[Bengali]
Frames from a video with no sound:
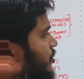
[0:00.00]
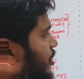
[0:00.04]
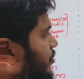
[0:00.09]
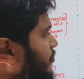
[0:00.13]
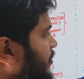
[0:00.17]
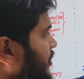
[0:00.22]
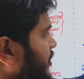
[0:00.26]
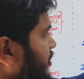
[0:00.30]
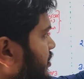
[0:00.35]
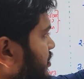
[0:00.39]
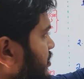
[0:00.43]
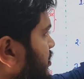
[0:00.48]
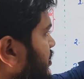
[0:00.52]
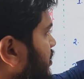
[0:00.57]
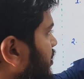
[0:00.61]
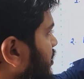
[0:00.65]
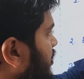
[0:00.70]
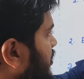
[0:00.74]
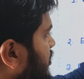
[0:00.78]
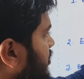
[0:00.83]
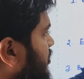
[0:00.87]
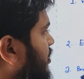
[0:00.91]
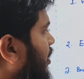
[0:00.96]
দুইটা পার্ট আছে
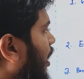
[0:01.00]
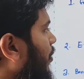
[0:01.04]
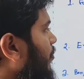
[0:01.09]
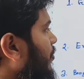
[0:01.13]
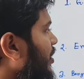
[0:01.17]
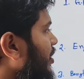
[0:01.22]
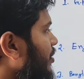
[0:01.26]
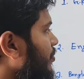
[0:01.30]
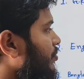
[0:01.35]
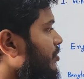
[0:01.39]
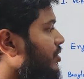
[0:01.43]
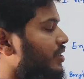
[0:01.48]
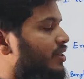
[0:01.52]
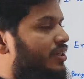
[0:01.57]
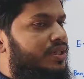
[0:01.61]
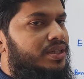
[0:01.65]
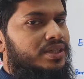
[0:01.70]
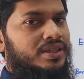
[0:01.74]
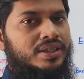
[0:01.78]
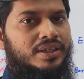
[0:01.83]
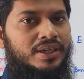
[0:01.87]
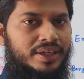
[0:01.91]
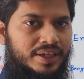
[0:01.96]
ইংলিশ গ্রামার এবং
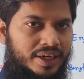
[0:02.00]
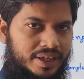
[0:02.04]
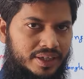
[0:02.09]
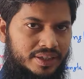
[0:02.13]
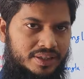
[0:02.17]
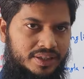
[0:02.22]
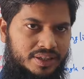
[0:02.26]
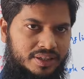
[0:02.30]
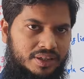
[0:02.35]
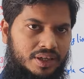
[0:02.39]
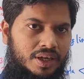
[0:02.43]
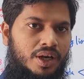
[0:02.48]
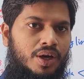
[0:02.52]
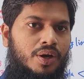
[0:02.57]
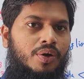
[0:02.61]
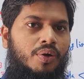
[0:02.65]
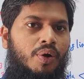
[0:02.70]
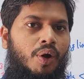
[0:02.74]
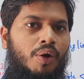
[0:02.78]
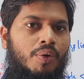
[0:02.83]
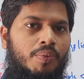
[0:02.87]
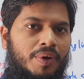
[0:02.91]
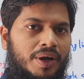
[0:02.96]
ইংলিশ লিটারেচার
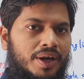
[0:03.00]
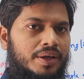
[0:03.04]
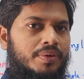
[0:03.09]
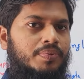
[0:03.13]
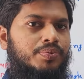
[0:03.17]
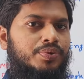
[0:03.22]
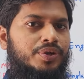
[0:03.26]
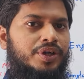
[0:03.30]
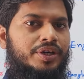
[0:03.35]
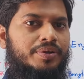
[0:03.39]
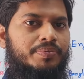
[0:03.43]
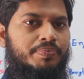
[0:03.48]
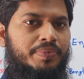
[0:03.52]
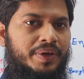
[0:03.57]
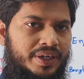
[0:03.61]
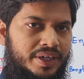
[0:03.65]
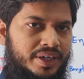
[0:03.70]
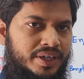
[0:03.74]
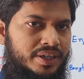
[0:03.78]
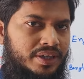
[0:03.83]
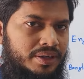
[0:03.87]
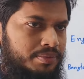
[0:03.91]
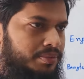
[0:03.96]
নর্মালি বুয়েট
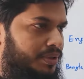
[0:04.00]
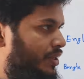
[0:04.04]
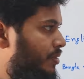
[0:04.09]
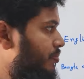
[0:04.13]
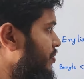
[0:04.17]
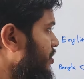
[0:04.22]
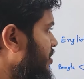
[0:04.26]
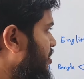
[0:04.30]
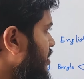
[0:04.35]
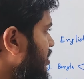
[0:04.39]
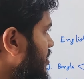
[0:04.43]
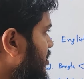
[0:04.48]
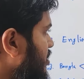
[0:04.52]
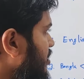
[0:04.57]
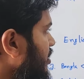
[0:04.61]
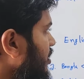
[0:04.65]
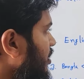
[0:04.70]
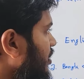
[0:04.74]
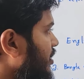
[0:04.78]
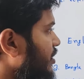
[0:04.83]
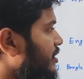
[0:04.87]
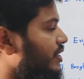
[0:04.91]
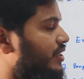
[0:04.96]
প্যাটার্নে মানে বিসিএসএ
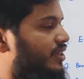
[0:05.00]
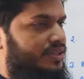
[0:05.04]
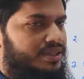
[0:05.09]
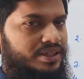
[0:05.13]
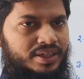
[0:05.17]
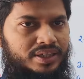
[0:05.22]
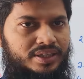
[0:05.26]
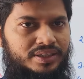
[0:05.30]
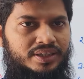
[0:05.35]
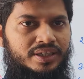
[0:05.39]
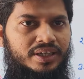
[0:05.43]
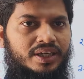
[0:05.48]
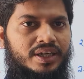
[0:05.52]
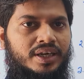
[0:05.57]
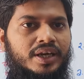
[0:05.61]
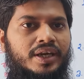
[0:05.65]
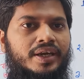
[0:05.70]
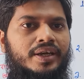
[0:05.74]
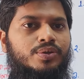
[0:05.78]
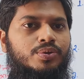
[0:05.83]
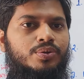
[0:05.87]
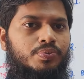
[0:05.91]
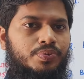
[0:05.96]
লিটারেচার আসে
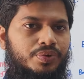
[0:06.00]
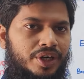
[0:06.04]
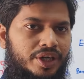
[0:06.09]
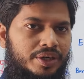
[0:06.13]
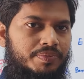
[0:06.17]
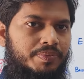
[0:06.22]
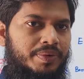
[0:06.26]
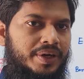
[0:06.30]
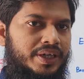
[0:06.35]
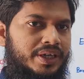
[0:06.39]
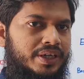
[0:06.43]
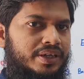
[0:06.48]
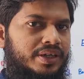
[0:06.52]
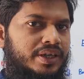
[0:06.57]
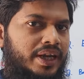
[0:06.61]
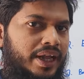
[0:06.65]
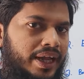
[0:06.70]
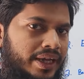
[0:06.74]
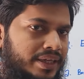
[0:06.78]
কিন্তু বইয়ের প্যাটার্নের